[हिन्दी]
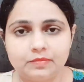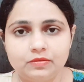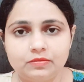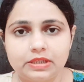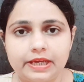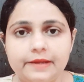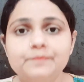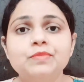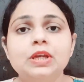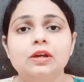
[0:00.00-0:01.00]
में होता है
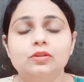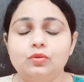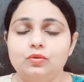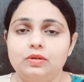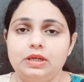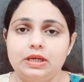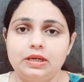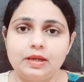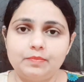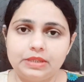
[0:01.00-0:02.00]
तो
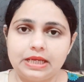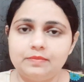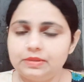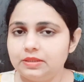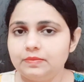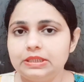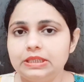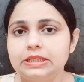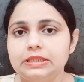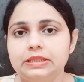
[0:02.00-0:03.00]
अगर आप दालें बदल बदल
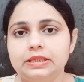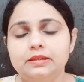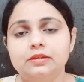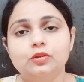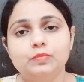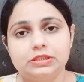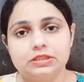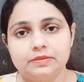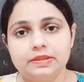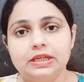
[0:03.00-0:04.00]
कर देंगी तो
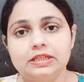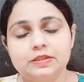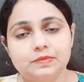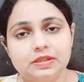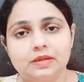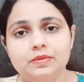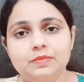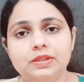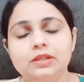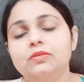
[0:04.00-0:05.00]
बच्चे के कैल्शियम की कमी
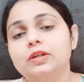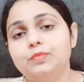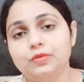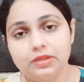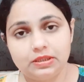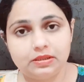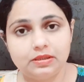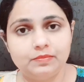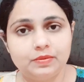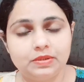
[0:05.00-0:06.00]
भी नहीं होगी प्रोटीन की
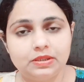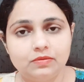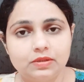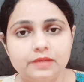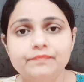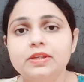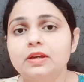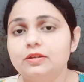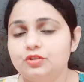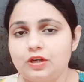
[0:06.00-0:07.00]
कमी भी नहीं होगी
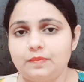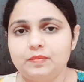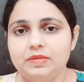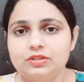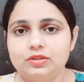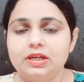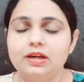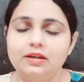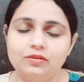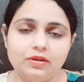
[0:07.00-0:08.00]
जो आपके बच्चों के
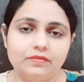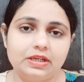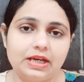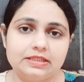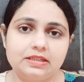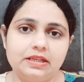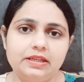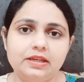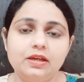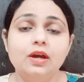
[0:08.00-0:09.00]
हड्डियों का विकास के
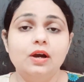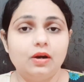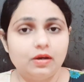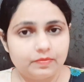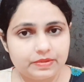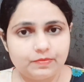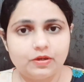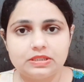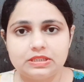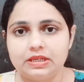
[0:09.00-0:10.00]
लिए और भी
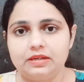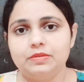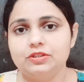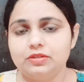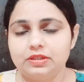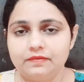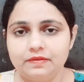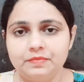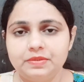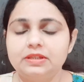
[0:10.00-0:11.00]
बहुत सारे बच्चों के
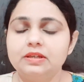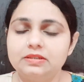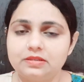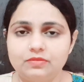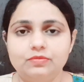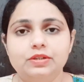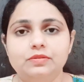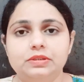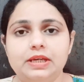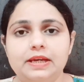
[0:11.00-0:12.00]
डेवलपमेंट के लिए ज़रूरी
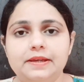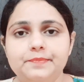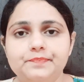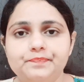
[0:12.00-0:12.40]
होता है